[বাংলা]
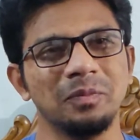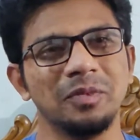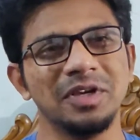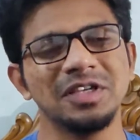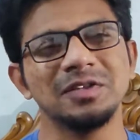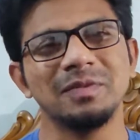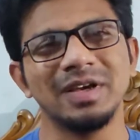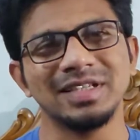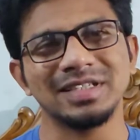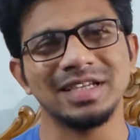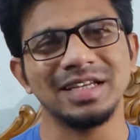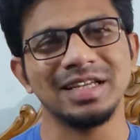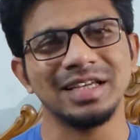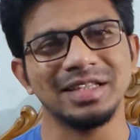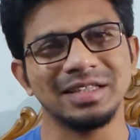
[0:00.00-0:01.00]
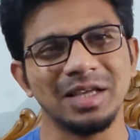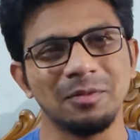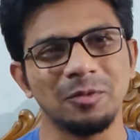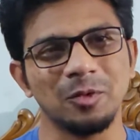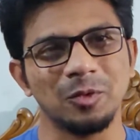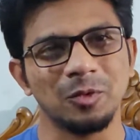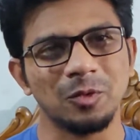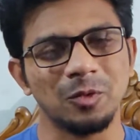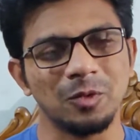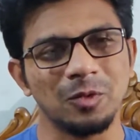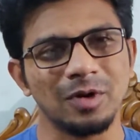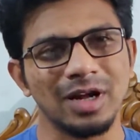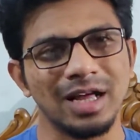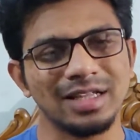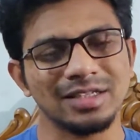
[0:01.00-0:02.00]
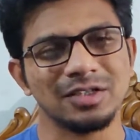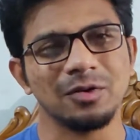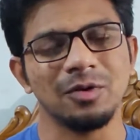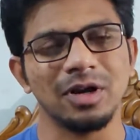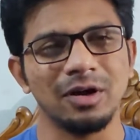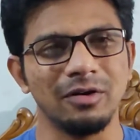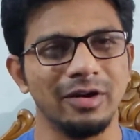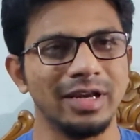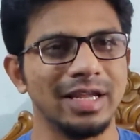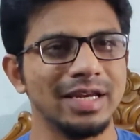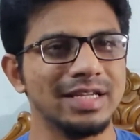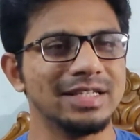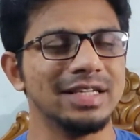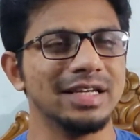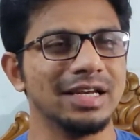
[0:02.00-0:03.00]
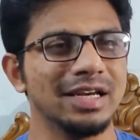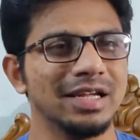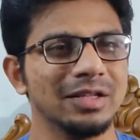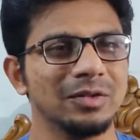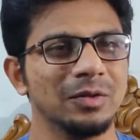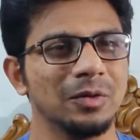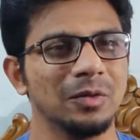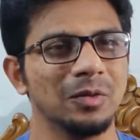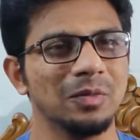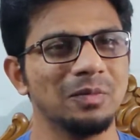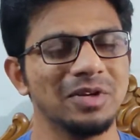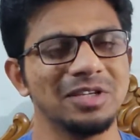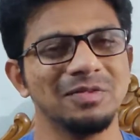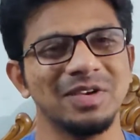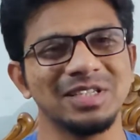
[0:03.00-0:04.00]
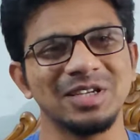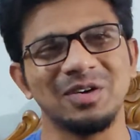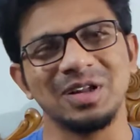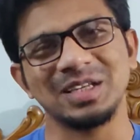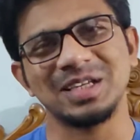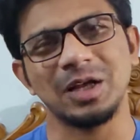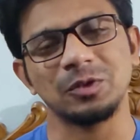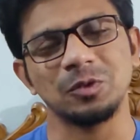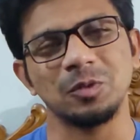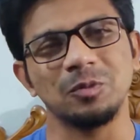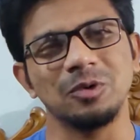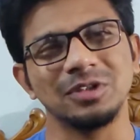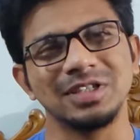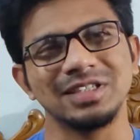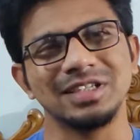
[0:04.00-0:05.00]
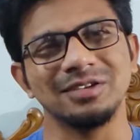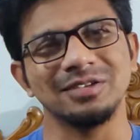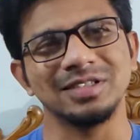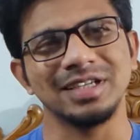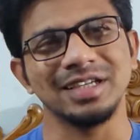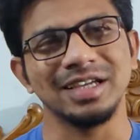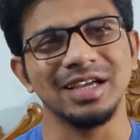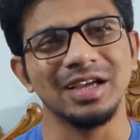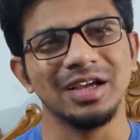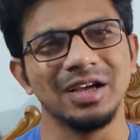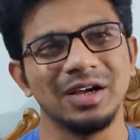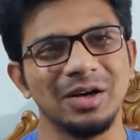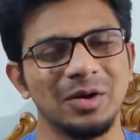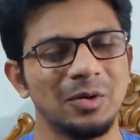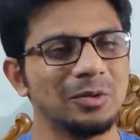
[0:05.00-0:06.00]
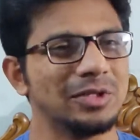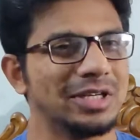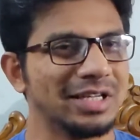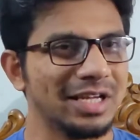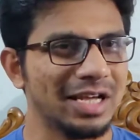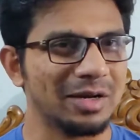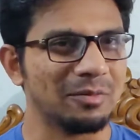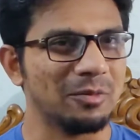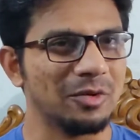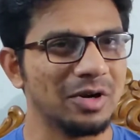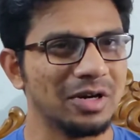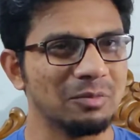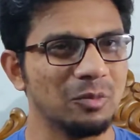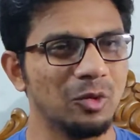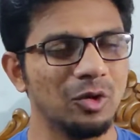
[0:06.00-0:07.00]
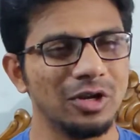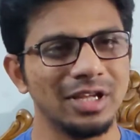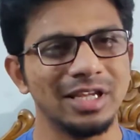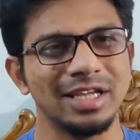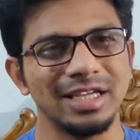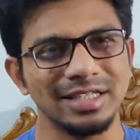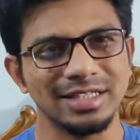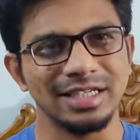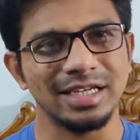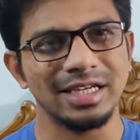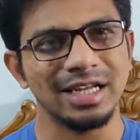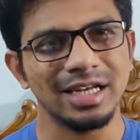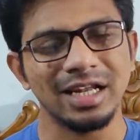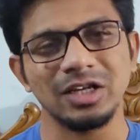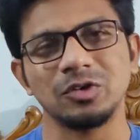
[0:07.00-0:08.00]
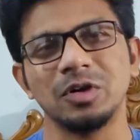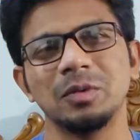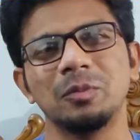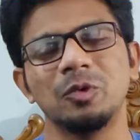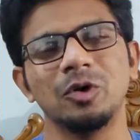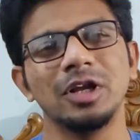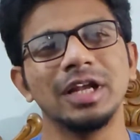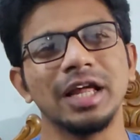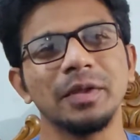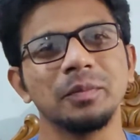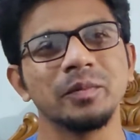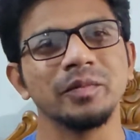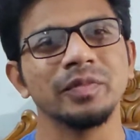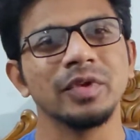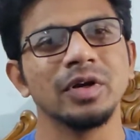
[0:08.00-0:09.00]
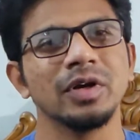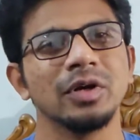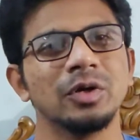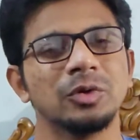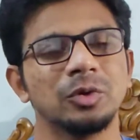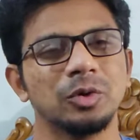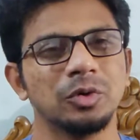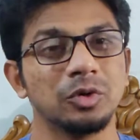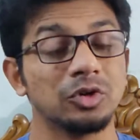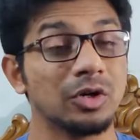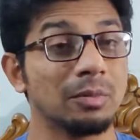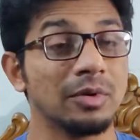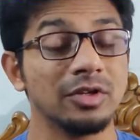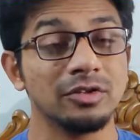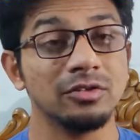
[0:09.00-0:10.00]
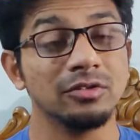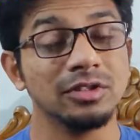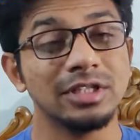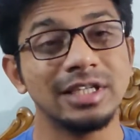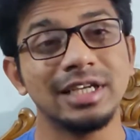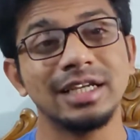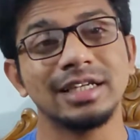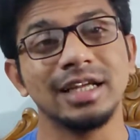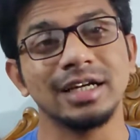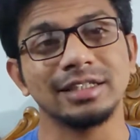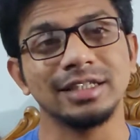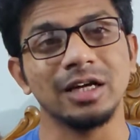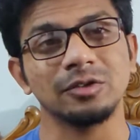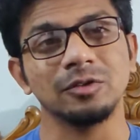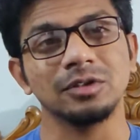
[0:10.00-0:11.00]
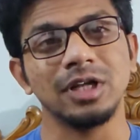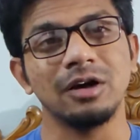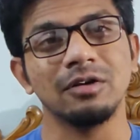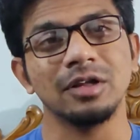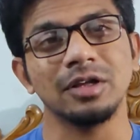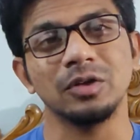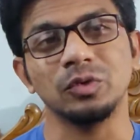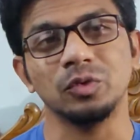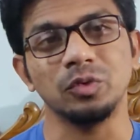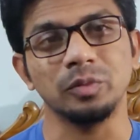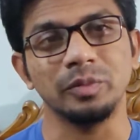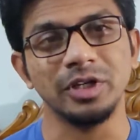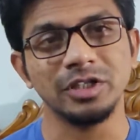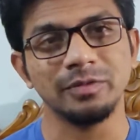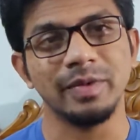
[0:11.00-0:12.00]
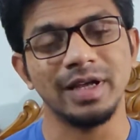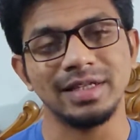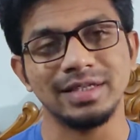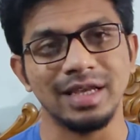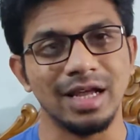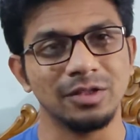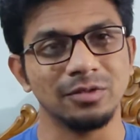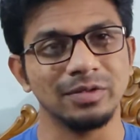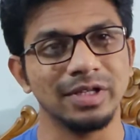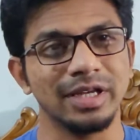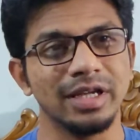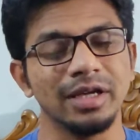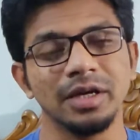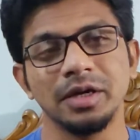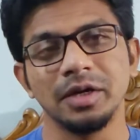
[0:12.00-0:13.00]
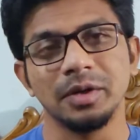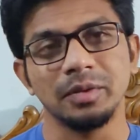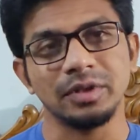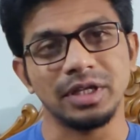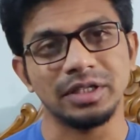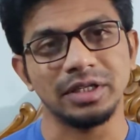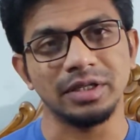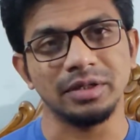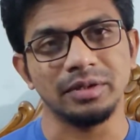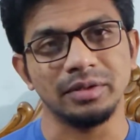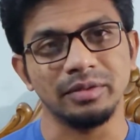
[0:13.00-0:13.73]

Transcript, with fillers: বিশ ব্যাচকে নিয়ে তেমন কোনো কাজ করা হয়নি রিসেন্টলি তো বিশ ব্যাচের অনেক ছাত্র বলতেছিল যে ওদেরকে এক প্রকার ভুলিয়ে গিয়েছে কিনা না আসলে ভুলি নাই তো সব কিছু যদি ঠিকঠাক থাকতো তাহলে কিন্তু বিশ ব্যাচ এতদিনে তাদের